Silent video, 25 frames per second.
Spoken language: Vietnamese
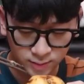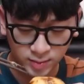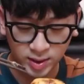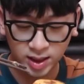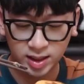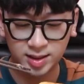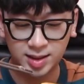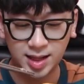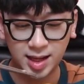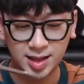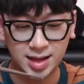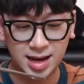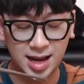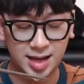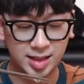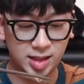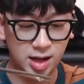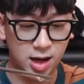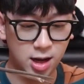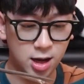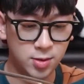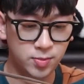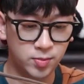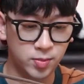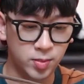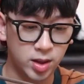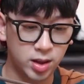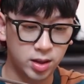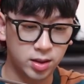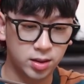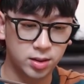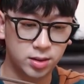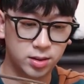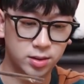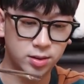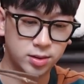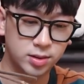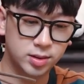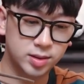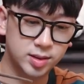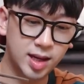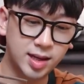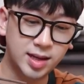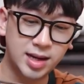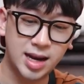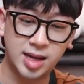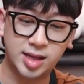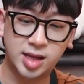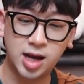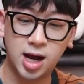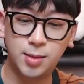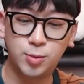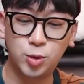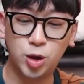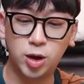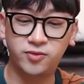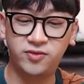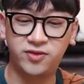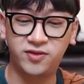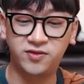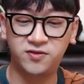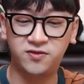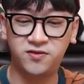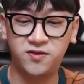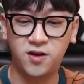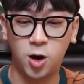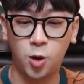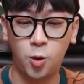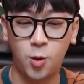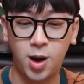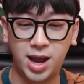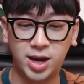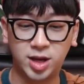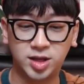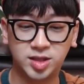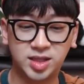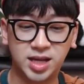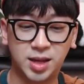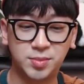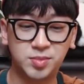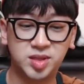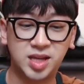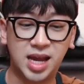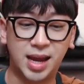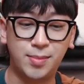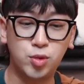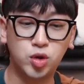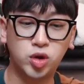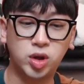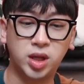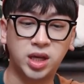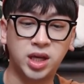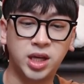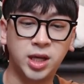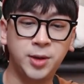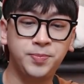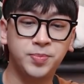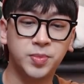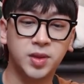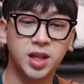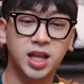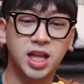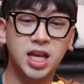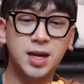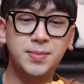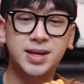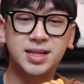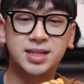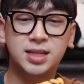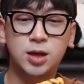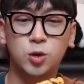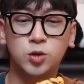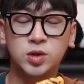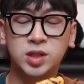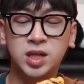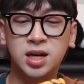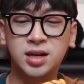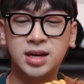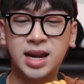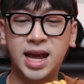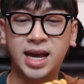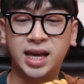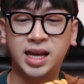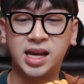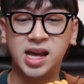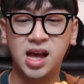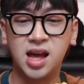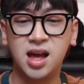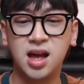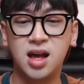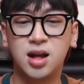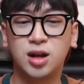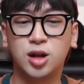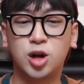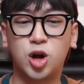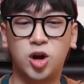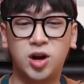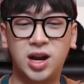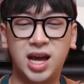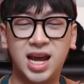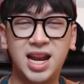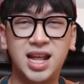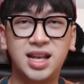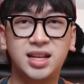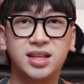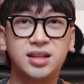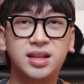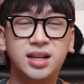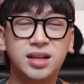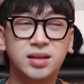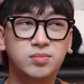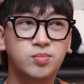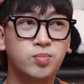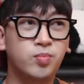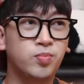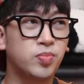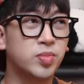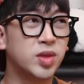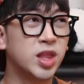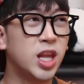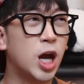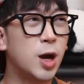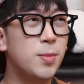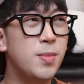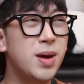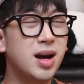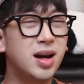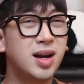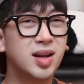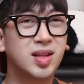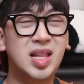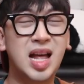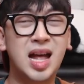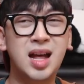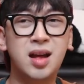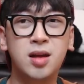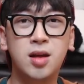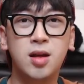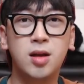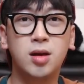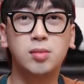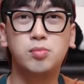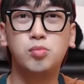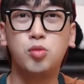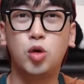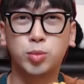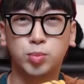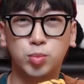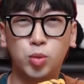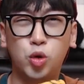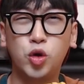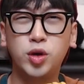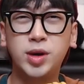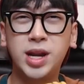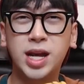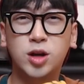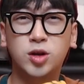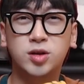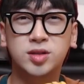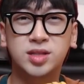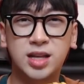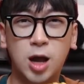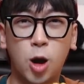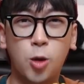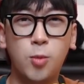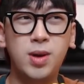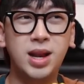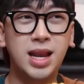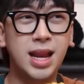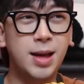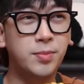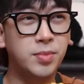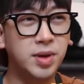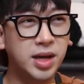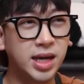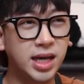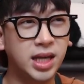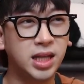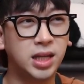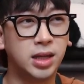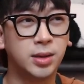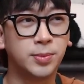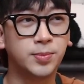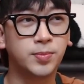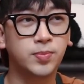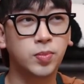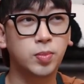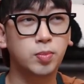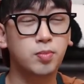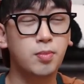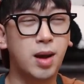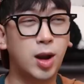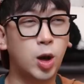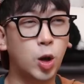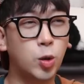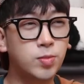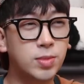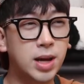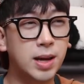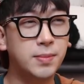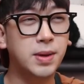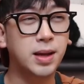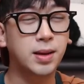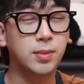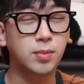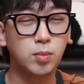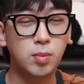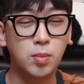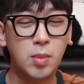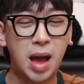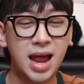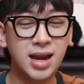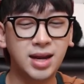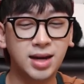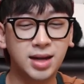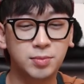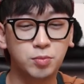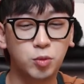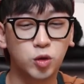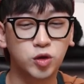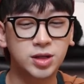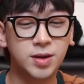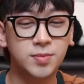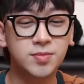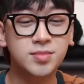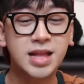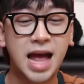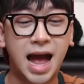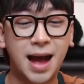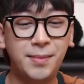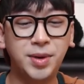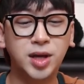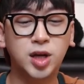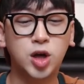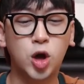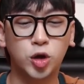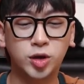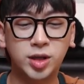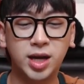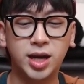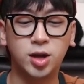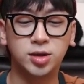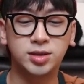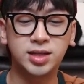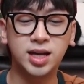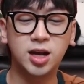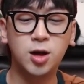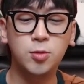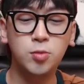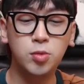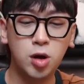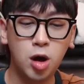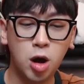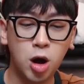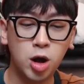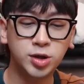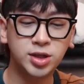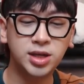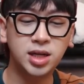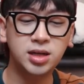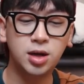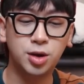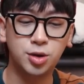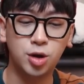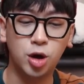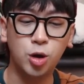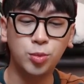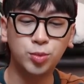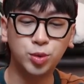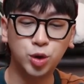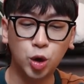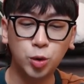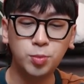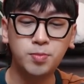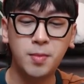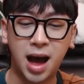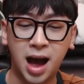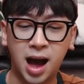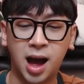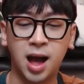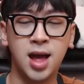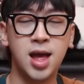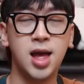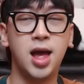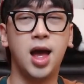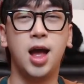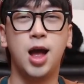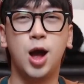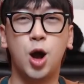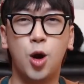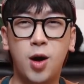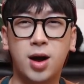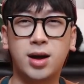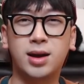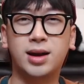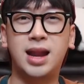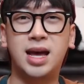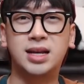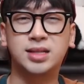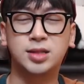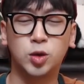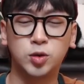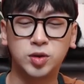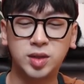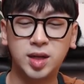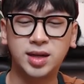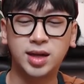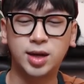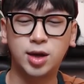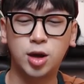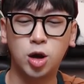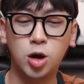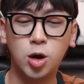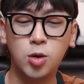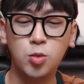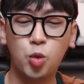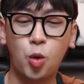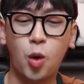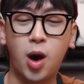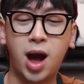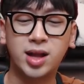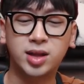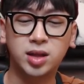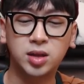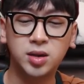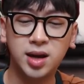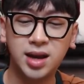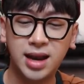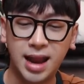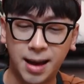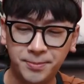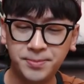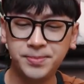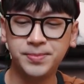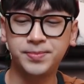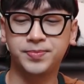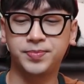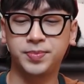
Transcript: rất là thơm rất là thơm luôn vỏ ngoài nó xém xém một tí nhưng mà sầu riêng này có lẽ là nếu mà người ta một múi này có 65 nghìn mà lúc nãy mình ăn là 180 thì có thể nó sẽ không ngon chất lượng nó không tốt bằng hoặc là sầu riêng này nó không quá tươi lắm